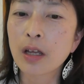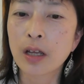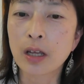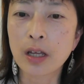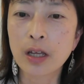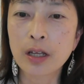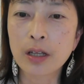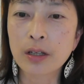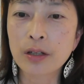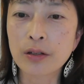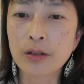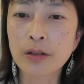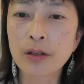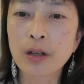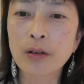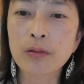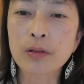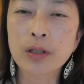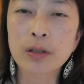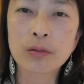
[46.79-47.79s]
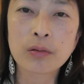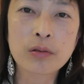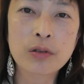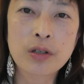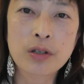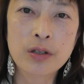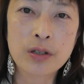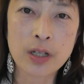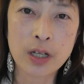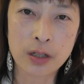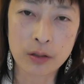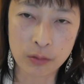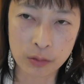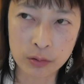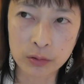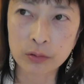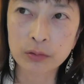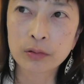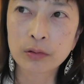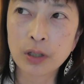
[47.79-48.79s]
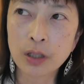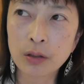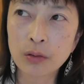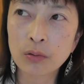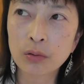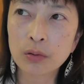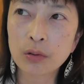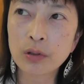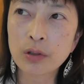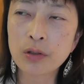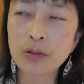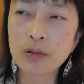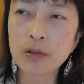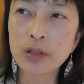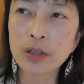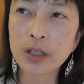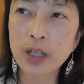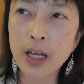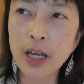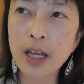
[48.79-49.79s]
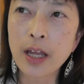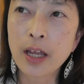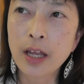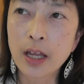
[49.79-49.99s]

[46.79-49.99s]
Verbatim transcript: えー、素直さと実践力っていうことについて